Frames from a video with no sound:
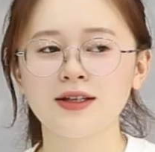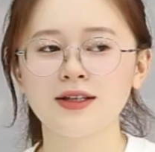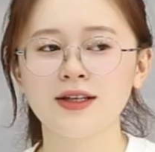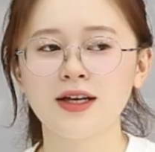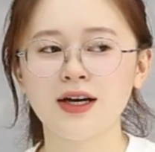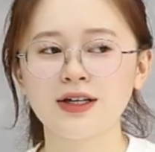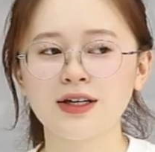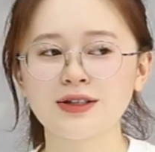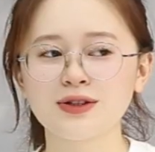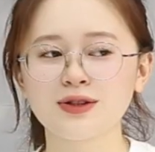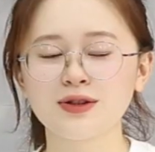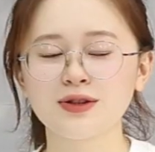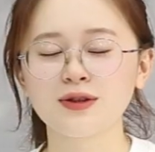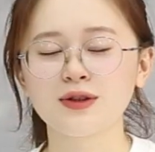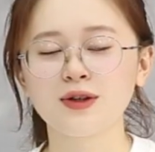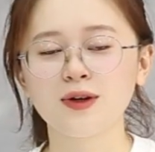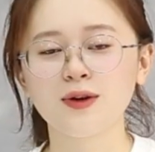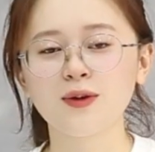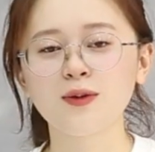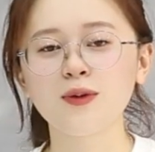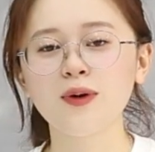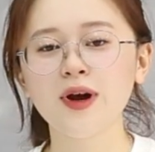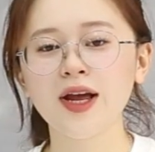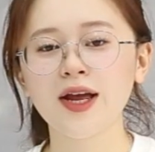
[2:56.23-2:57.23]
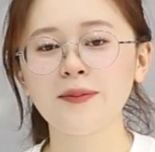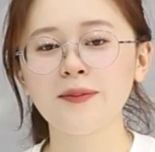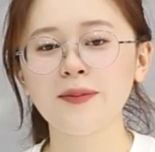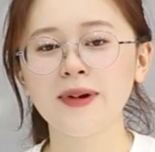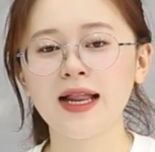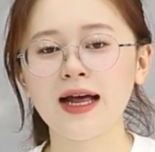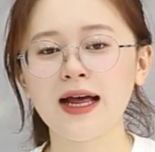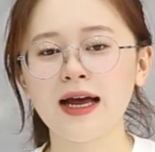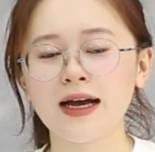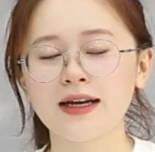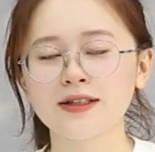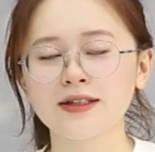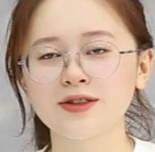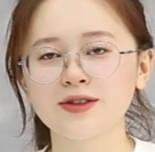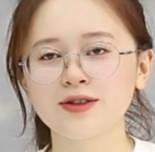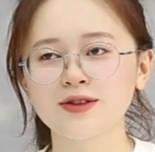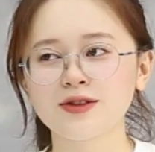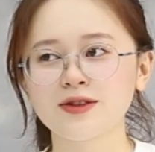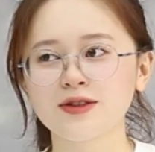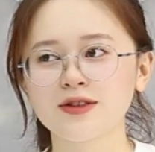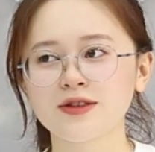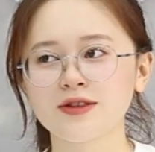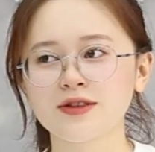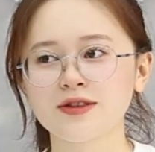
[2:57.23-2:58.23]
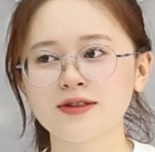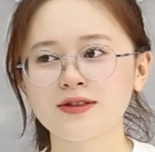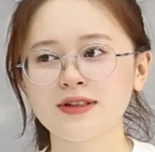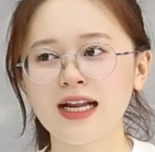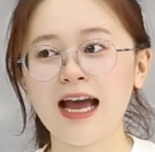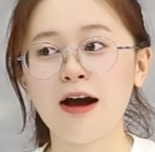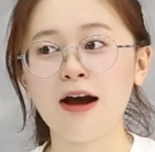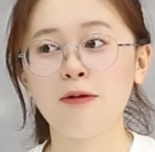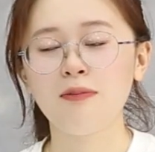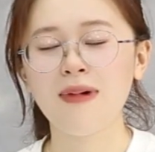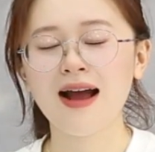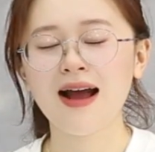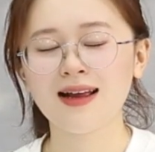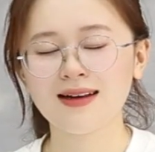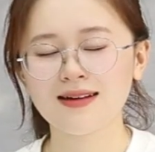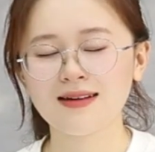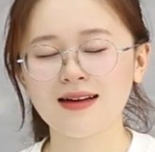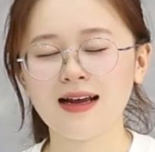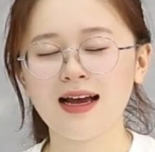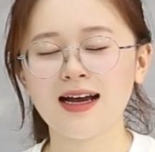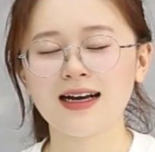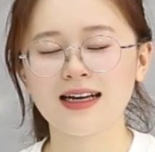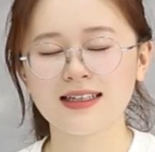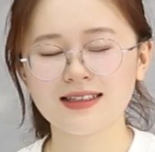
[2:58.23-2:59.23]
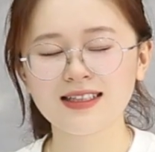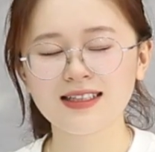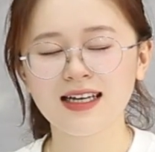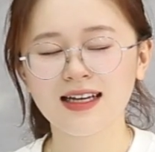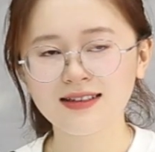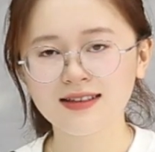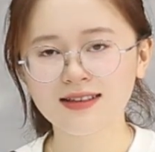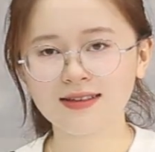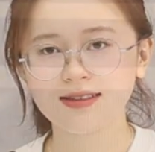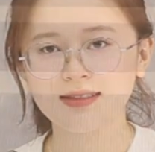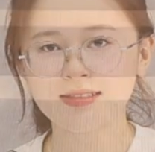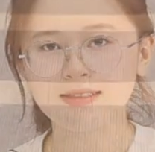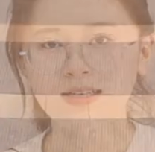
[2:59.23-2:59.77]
Dạ trường của em là trường Đại học bang Arkansas,